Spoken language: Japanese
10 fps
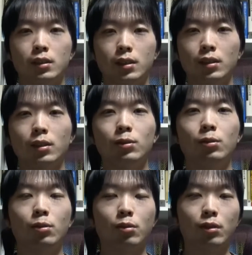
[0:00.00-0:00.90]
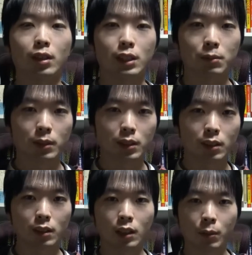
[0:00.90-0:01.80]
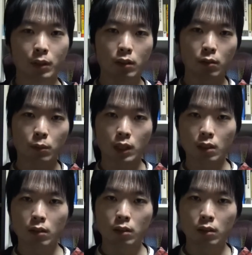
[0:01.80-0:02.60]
チャンネル登録お願いします。画面の右上